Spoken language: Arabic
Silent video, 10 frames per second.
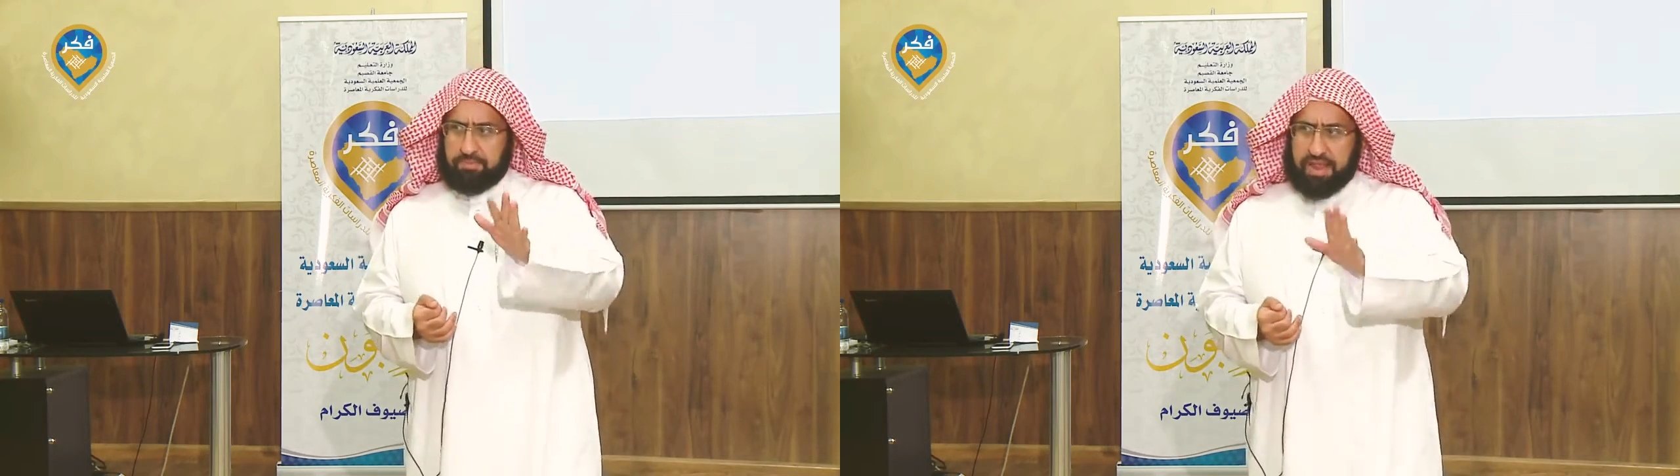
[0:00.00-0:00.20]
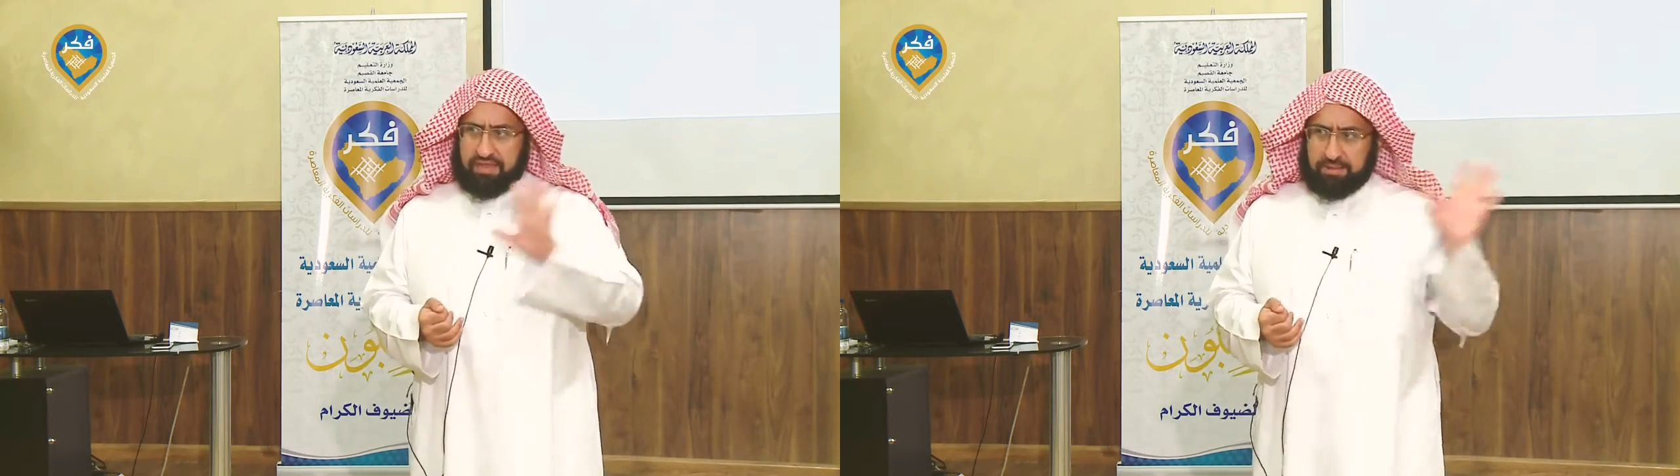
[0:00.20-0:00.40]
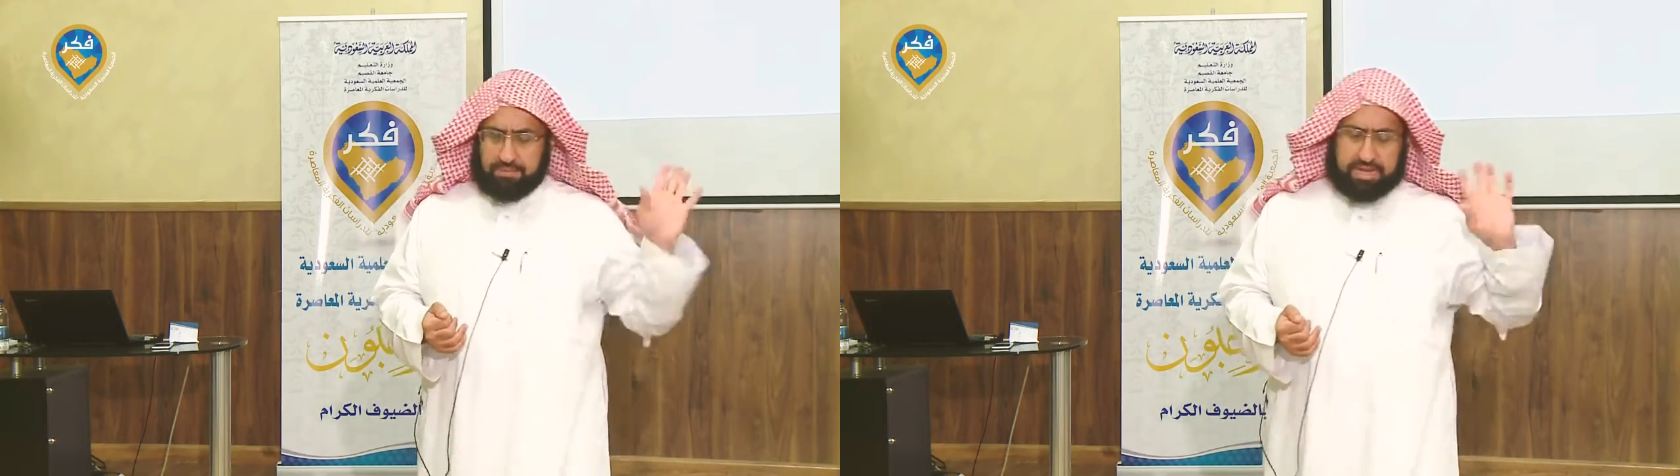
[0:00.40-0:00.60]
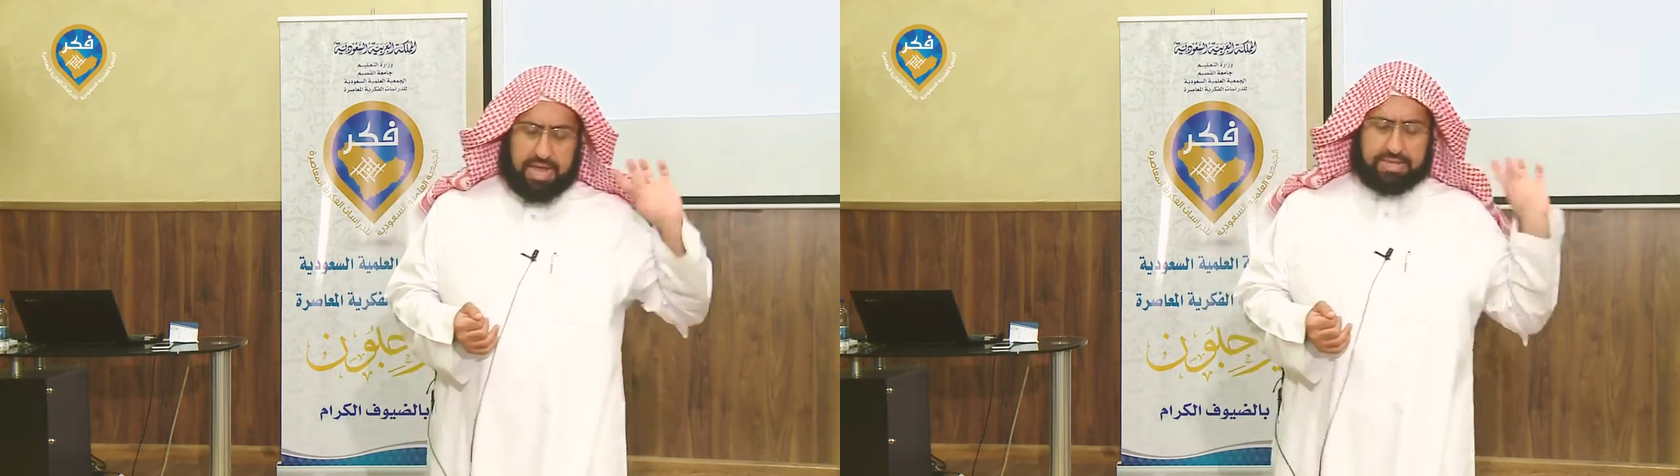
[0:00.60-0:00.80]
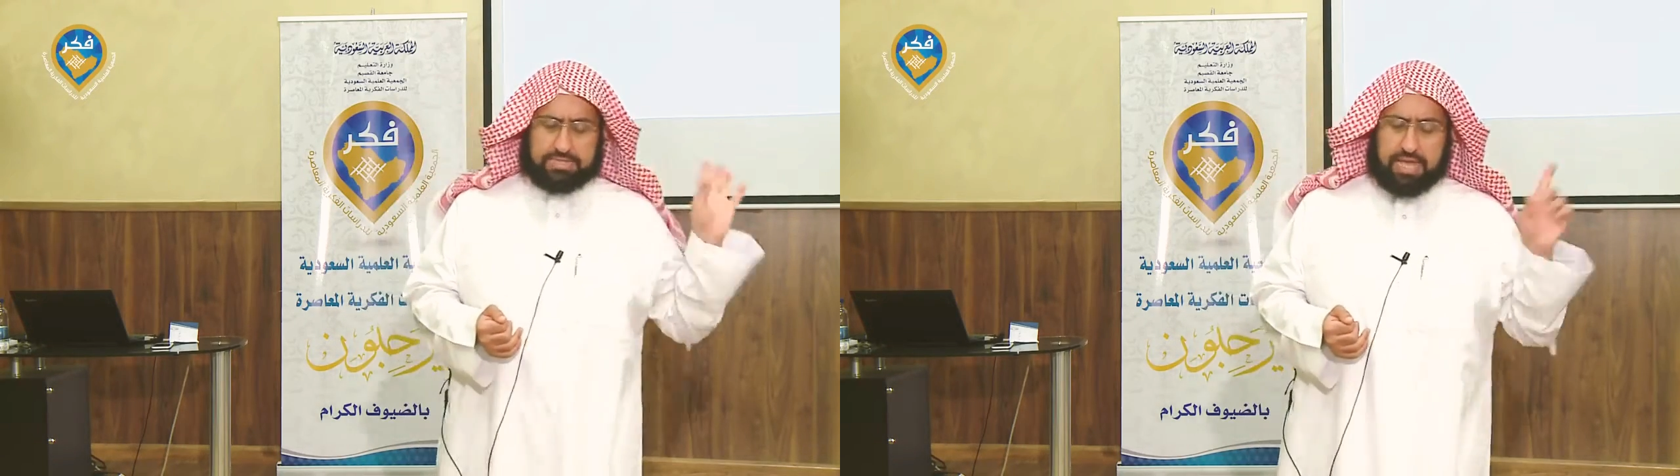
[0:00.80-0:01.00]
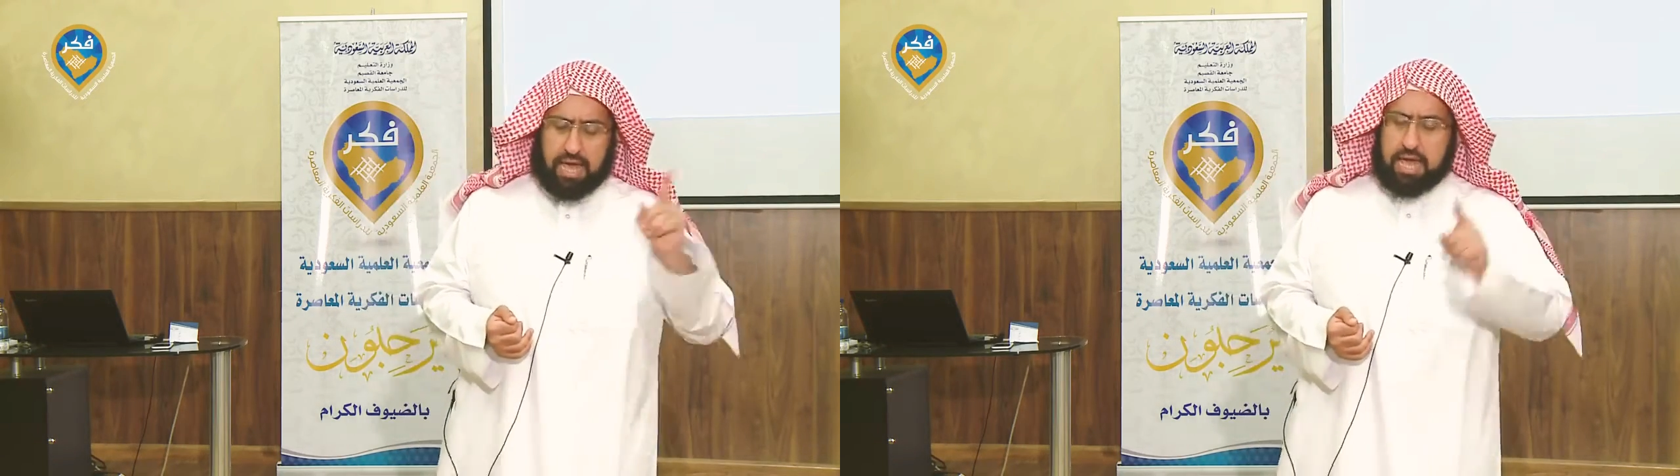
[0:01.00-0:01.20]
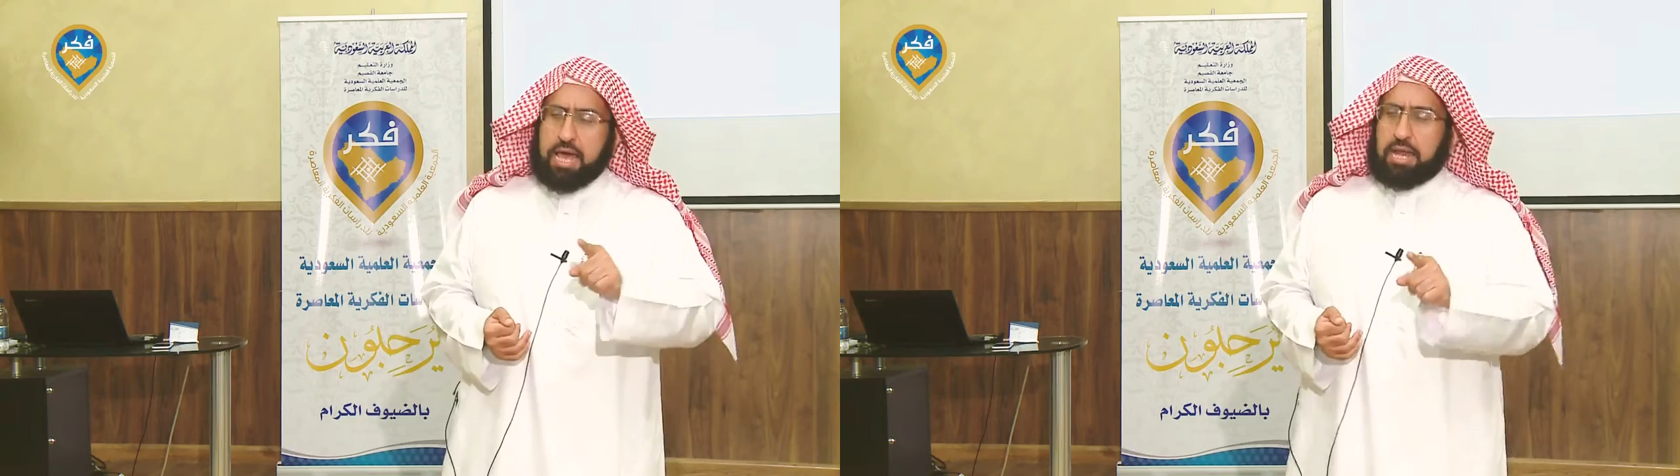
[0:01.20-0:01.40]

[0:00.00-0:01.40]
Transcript: من هذا من هذا السياق